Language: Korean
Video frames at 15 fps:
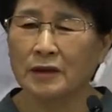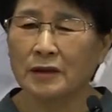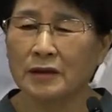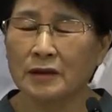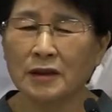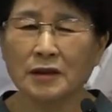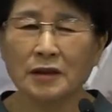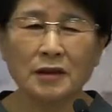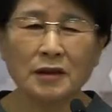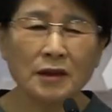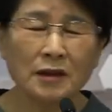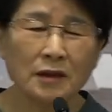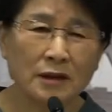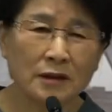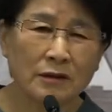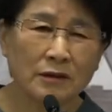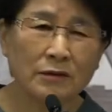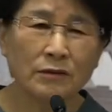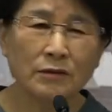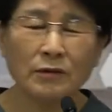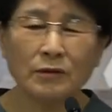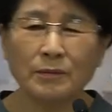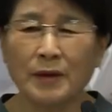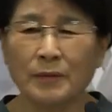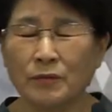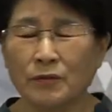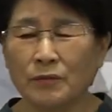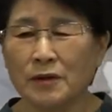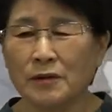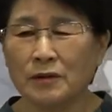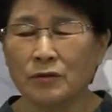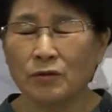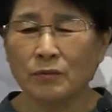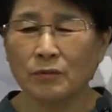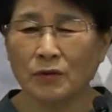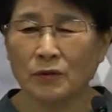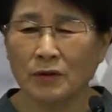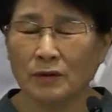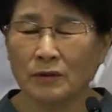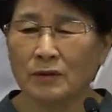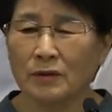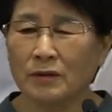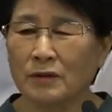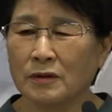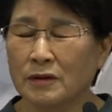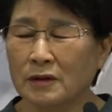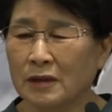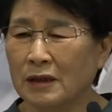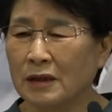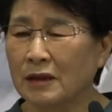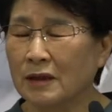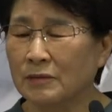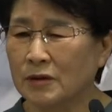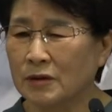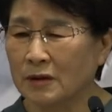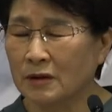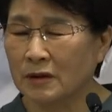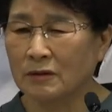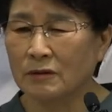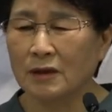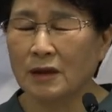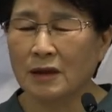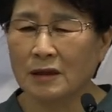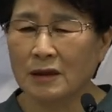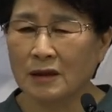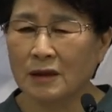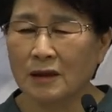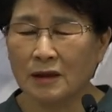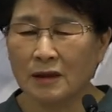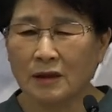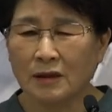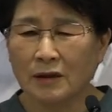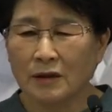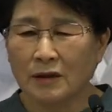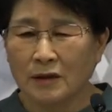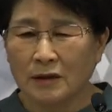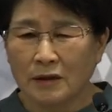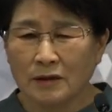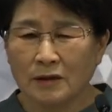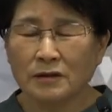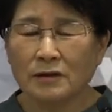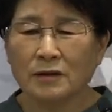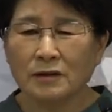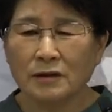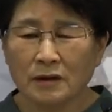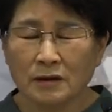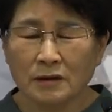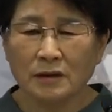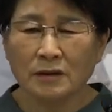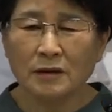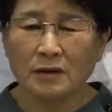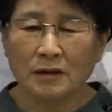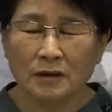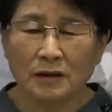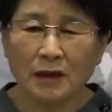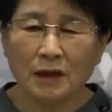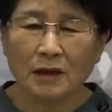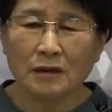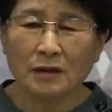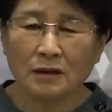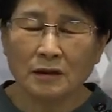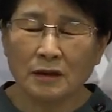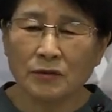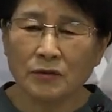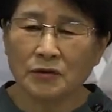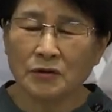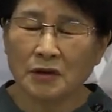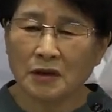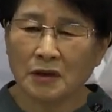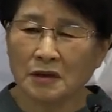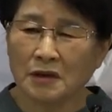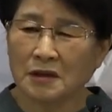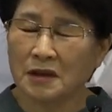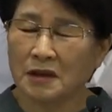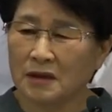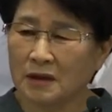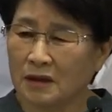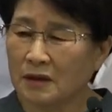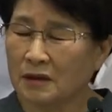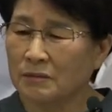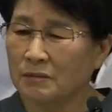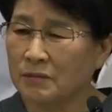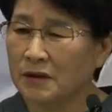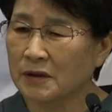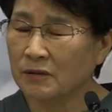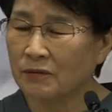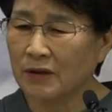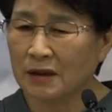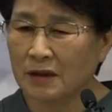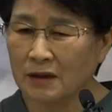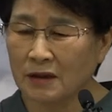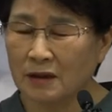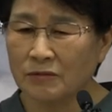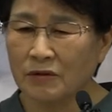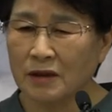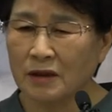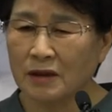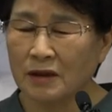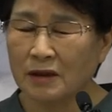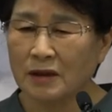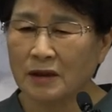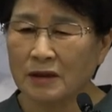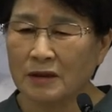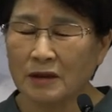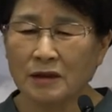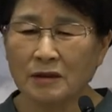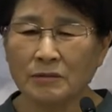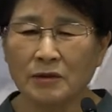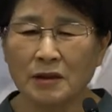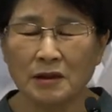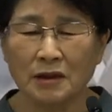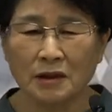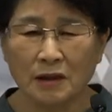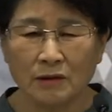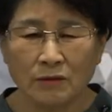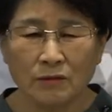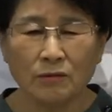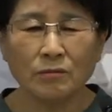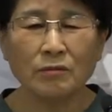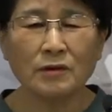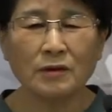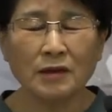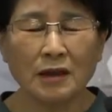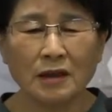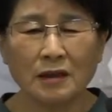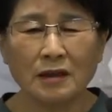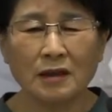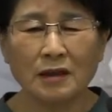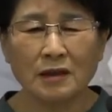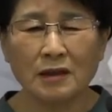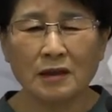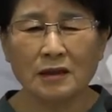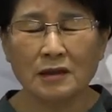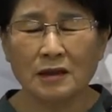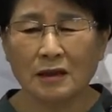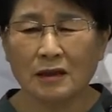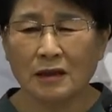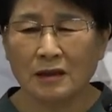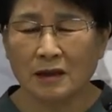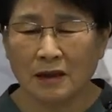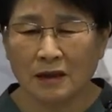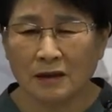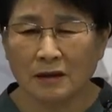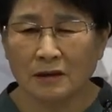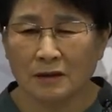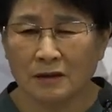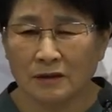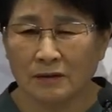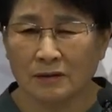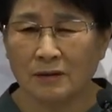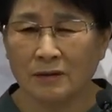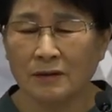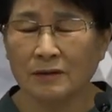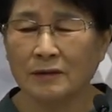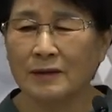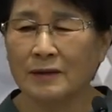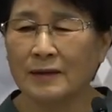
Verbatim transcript: 그냥 지나다가 듣고 바쁘면서 또 못 듣고 어쩌다가 한 번씩 듣고 하다가 슬쩍슬쩍 들어나갔는데도 제게는 상당한 빛이 왔기 때문에 제가 이번에 제대로 공부를 해야 되겠다는 생각을 했던 것이고